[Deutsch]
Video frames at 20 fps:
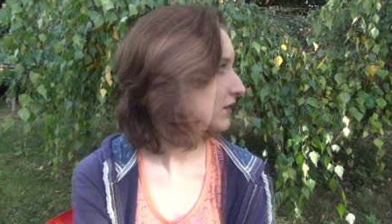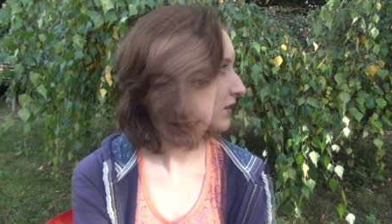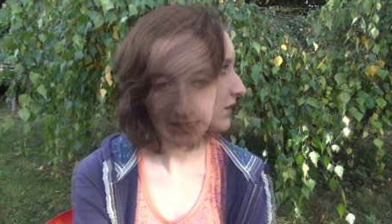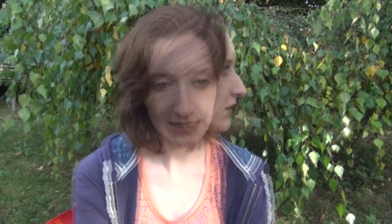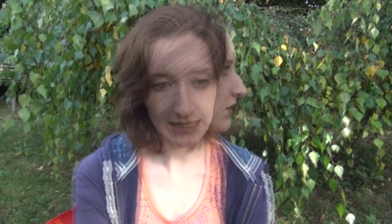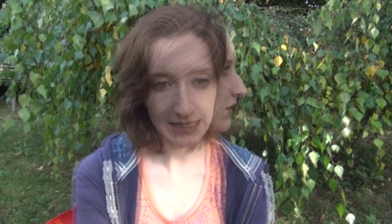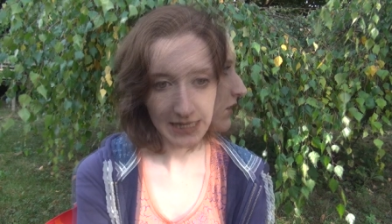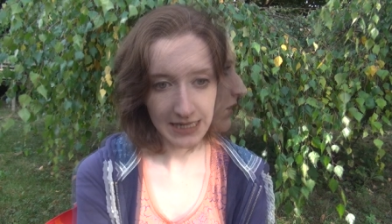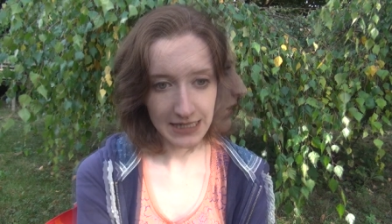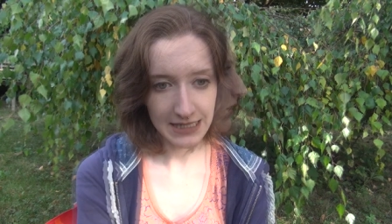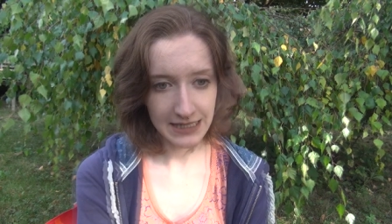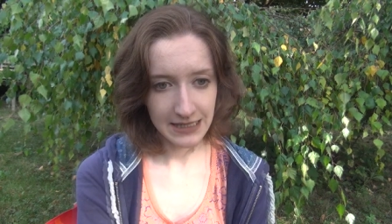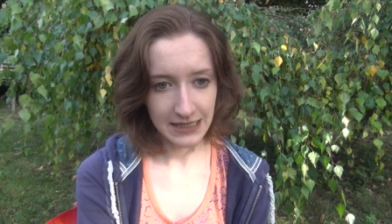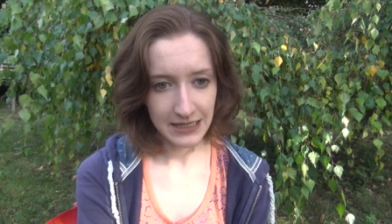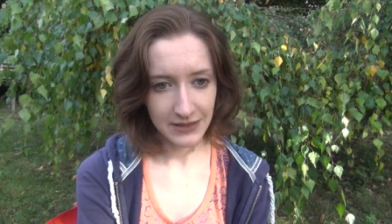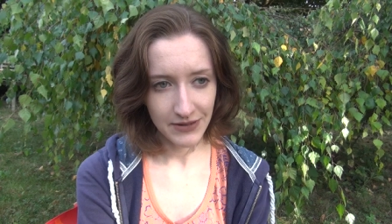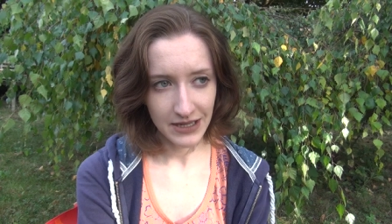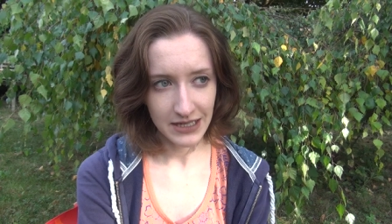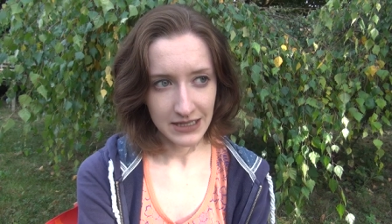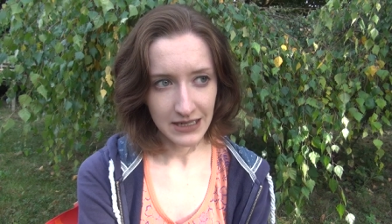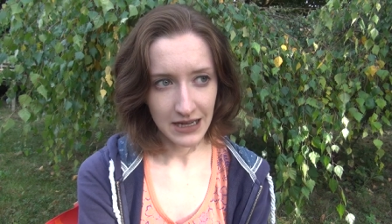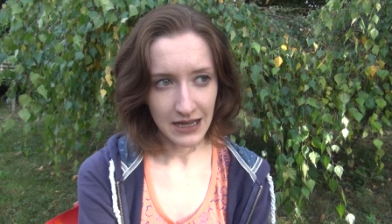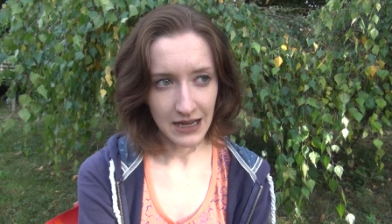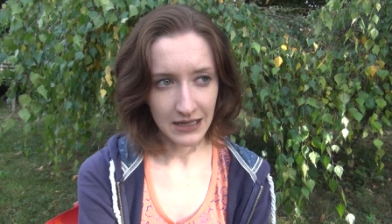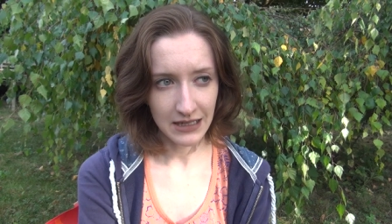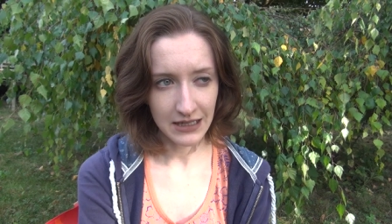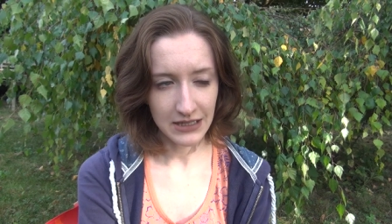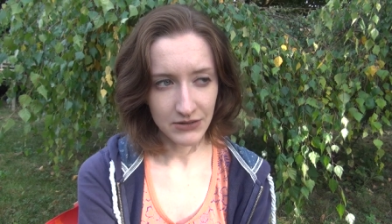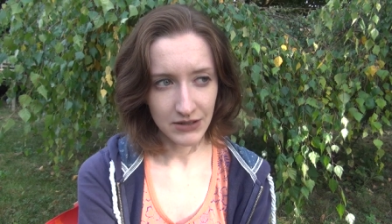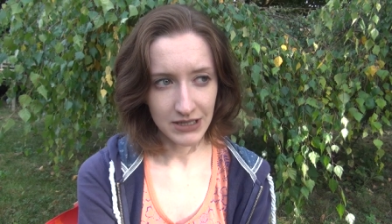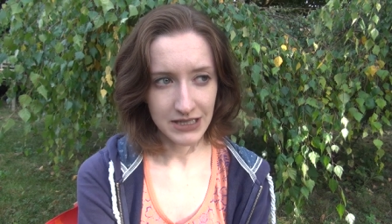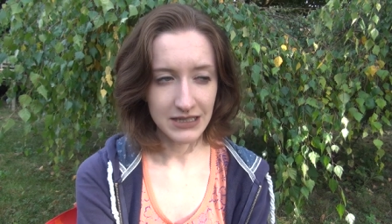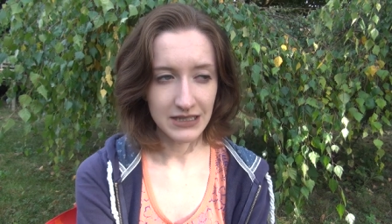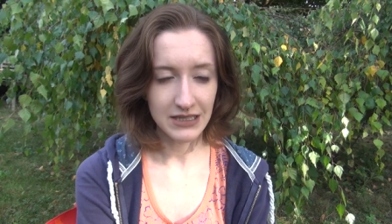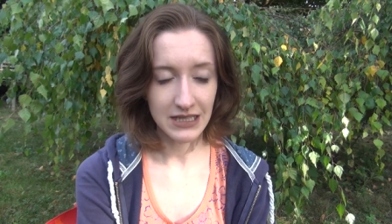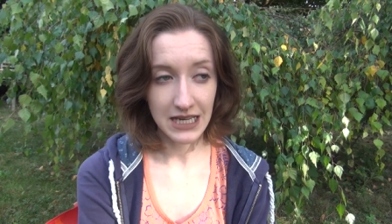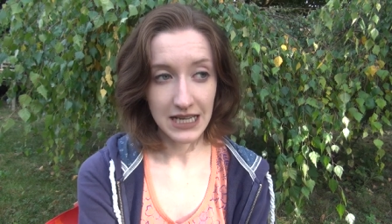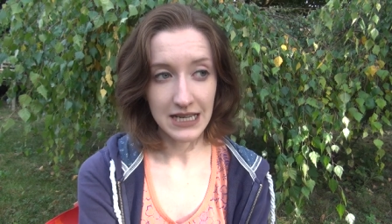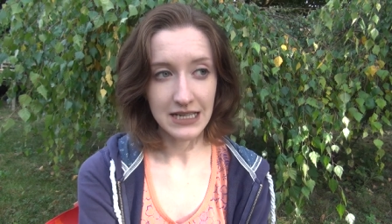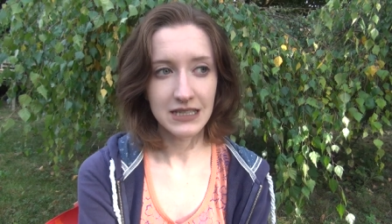Die nächsten zwei Tage, also halt
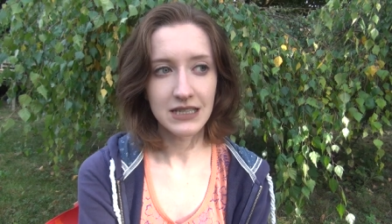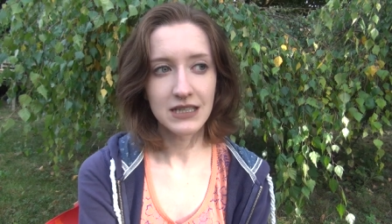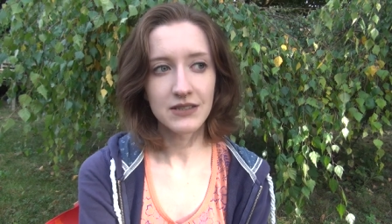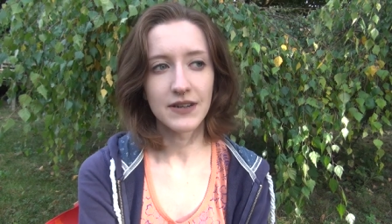die ersten